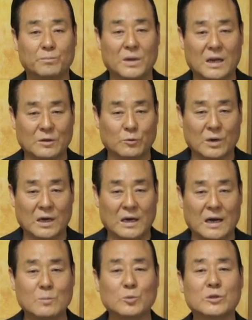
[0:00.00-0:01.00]

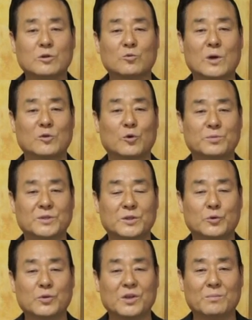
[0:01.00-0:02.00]
빌라도가 아무 성과도
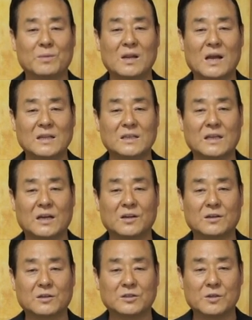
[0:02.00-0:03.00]
없이 도리어 밀란이
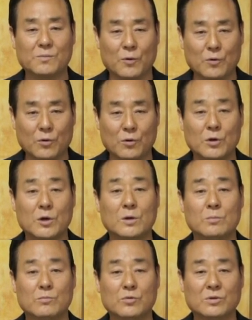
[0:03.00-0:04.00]
나려는 것을 보고
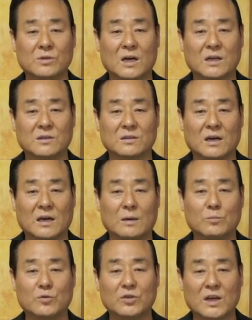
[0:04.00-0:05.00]
물을
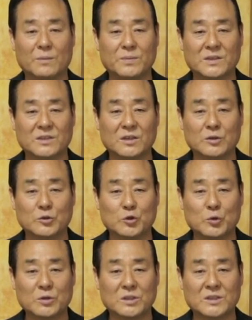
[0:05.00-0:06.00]
가져다가 물이 앞에서
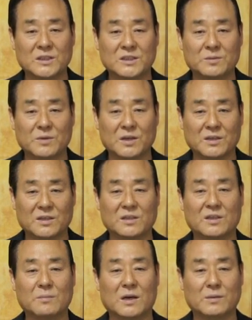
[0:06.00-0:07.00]
손을 씻으며
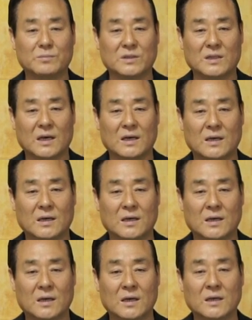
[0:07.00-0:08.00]
이렇게 말합니다.
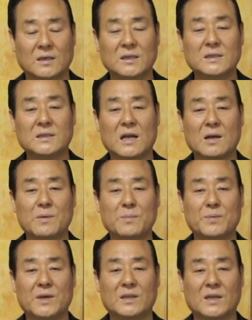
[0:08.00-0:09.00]
이
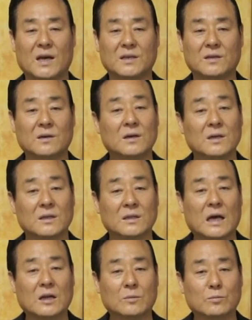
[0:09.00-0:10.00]
사람의 피에 대하여
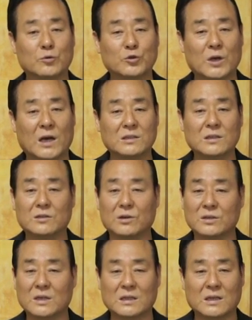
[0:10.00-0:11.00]
나는 무죄하니
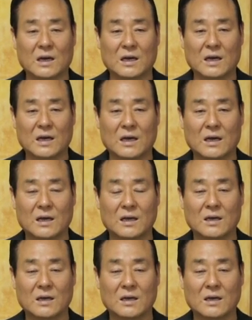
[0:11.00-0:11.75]
너희가 당하라.